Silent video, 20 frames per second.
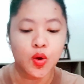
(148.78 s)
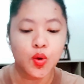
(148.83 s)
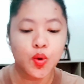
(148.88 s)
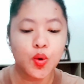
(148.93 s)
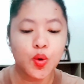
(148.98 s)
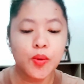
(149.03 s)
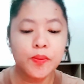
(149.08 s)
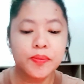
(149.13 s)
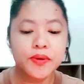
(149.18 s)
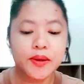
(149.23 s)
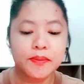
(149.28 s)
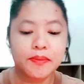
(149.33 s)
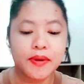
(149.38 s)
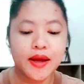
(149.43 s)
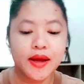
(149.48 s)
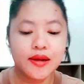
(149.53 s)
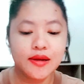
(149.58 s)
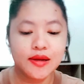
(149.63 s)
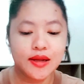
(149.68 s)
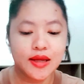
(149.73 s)
คู่ประเภ
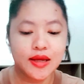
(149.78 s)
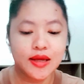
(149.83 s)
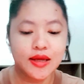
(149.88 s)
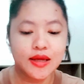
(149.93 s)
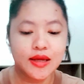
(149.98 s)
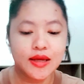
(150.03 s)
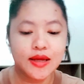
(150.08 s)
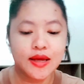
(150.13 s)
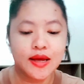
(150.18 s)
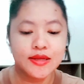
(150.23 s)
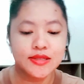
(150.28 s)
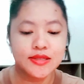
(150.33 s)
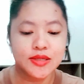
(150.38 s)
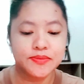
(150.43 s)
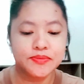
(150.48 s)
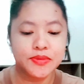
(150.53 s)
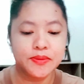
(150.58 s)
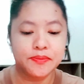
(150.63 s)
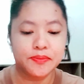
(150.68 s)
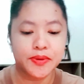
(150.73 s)
ทนี้จะ
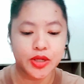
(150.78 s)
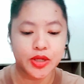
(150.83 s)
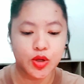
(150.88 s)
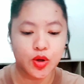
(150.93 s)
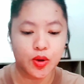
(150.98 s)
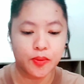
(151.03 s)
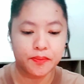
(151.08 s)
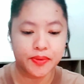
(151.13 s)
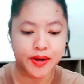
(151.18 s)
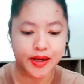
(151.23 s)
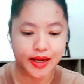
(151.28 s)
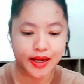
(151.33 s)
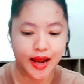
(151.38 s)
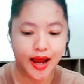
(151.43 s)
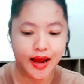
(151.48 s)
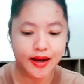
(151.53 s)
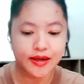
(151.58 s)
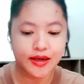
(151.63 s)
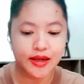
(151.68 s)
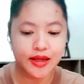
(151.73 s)
มีประโยชน์ประกา
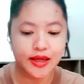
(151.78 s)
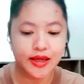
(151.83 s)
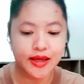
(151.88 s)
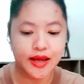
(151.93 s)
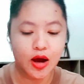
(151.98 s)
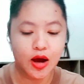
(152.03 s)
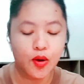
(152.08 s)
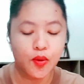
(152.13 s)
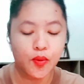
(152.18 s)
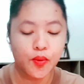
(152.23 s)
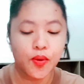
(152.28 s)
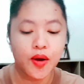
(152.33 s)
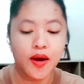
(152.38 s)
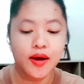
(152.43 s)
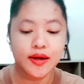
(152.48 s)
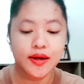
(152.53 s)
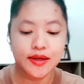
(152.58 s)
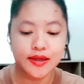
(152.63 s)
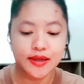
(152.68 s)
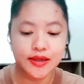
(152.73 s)
รเดียว
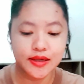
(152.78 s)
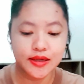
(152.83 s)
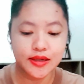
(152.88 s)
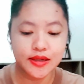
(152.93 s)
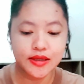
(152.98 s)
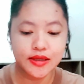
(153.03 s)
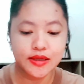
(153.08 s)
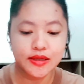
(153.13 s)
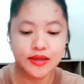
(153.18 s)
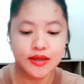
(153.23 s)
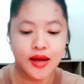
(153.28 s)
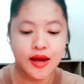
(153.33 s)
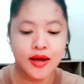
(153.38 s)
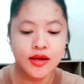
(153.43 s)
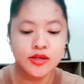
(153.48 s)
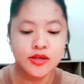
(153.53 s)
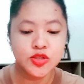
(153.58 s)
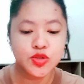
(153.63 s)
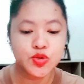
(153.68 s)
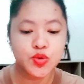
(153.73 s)
คือ
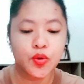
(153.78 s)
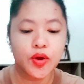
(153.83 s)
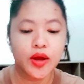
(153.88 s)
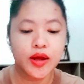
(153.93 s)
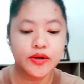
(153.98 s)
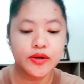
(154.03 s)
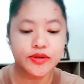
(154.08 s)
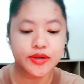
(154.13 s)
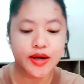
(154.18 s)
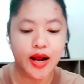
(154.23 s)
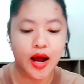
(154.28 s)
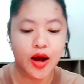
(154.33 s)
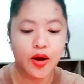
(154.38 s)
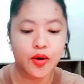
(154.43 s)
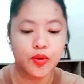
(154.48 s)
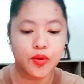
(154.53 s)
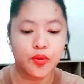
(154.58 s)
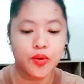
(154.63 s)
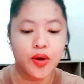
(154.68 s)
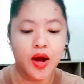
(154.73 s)
ช่วยให้เรา
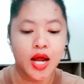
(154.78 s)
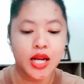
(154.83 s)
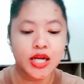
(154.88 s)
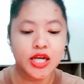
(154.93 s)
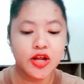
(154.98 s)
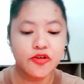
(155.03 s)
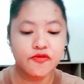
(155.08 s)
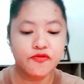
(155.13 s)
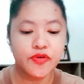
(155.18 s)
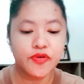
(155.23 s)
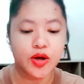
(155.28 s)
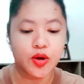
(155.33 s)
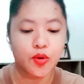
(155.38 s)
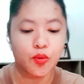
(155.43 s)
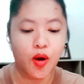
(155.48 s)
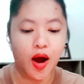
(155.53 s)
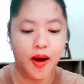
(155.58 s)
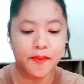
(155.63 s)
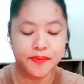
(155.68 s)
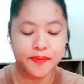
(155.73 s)
ได้ฝึกค
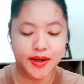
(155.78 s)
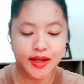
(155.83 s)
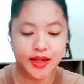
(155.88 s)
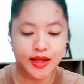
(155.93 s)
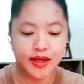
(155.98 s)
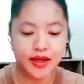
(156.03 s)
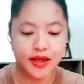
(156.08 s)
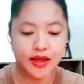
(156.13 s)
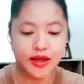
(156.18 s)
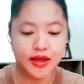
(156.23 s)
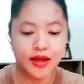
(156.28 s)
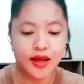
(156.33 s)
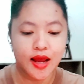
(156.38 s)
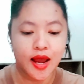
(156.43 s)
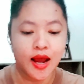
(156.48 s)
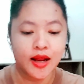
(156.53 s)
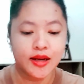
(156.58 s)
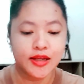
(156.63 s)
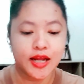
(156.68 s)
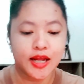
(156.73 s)
วามดี
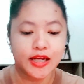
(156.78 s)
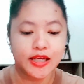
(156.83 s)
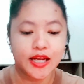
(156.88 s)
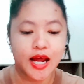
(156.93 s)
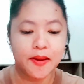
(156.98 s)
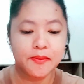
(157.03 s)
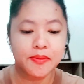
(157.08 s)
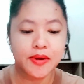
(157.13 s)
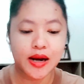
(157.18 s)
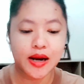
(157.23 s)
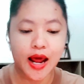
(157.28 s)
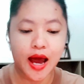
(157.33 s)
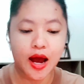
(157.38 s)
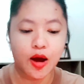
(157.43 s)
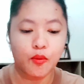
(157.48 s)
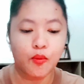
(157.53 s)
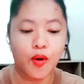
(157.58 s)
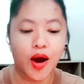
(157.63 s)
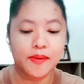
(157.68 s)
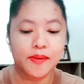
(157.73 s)
ในท่ามกลาง
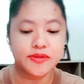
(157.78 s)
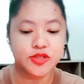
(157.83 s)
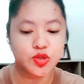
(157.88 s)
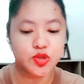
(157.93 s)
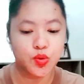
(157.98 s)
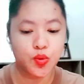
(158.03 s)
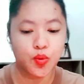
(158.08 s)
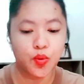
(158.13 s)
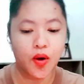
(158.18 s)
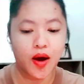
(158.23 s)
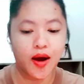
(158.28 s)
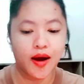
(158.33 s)
ความชั่ว